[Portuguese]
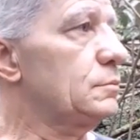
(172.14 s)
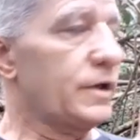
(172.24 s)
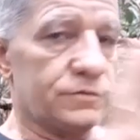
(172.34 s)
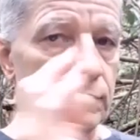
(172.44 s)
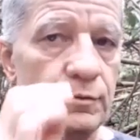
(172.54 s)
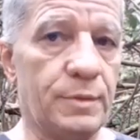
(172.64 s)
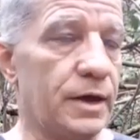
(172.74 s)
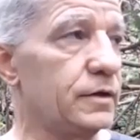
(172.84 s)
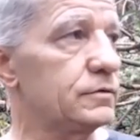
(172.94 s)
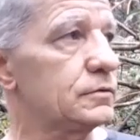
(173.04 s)
Mas tudo
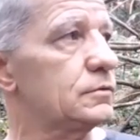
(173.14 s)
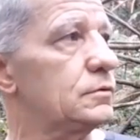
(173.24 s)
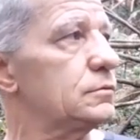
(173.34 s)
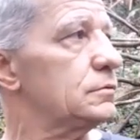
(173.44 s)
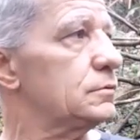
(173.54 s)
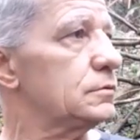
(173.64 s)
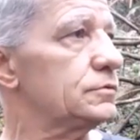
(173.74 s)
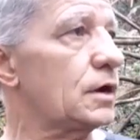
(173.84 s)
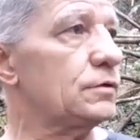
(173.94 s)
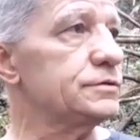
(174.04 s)
bem.
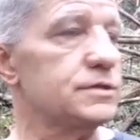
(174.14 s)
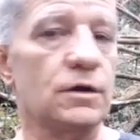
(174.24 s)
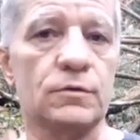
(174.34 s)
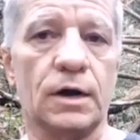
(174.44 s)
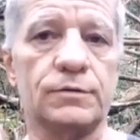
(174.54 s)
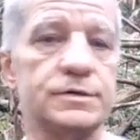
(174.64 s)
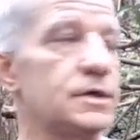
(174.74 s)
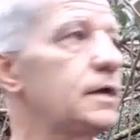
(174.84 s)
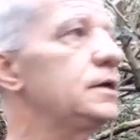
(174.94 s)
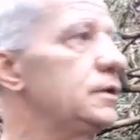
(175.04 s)
acontecer alguma
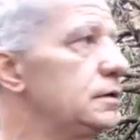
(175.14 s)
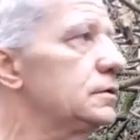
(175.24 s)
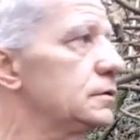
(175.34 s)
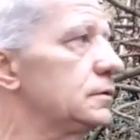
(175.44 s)
coisa aí,